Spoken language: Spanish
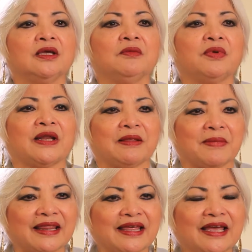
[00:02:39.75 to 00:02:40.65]
Pero
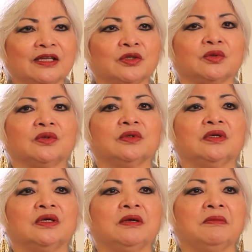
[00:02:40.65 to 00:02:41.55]
además de esto,
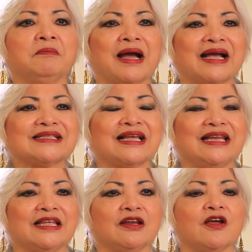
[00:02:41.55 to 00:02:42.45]
van a
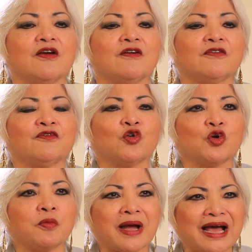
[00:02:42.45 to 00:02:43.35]
salir
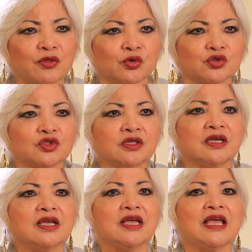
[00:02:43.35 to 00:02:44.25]
formados
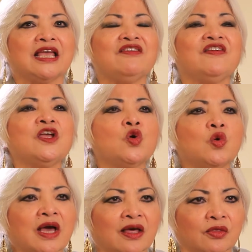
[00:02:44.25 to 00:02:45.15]
y
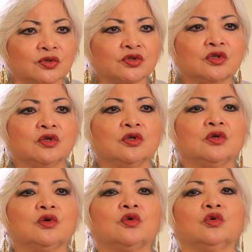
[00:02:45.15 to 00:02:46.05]
vinculados
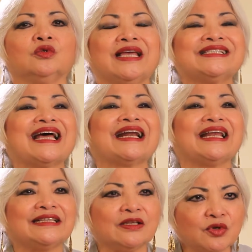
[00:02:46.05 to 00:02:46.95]
con esa
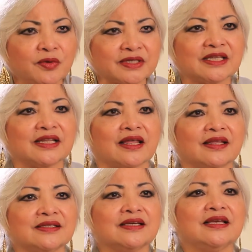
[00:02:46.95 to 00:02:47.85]
red de
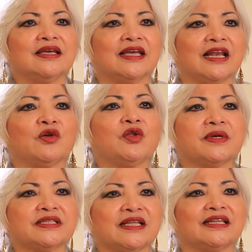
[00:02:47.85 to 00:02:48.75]
universidades que la
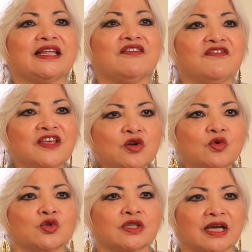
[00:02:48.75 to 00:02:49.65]
universidad tiene
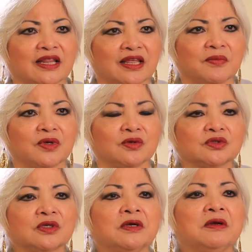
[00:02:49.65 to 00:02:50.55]
vínculos
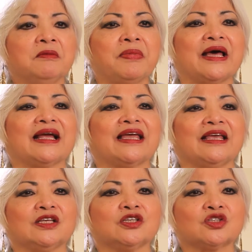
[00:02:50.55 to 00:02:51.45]
académicos para
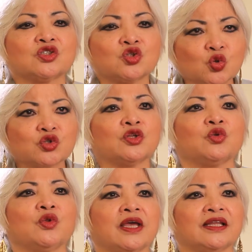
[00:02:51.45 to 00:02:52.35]
que sus
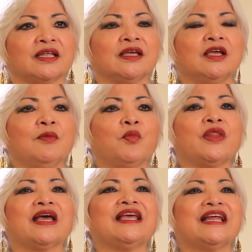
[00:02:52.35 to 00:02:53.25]
estudiantes
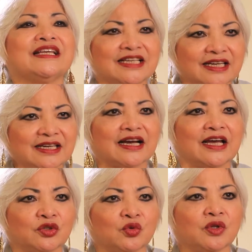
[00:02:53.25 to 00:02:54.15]
puedan ir allá
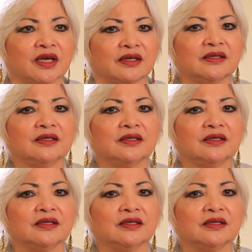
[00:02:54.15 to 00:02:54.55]
a estudiar.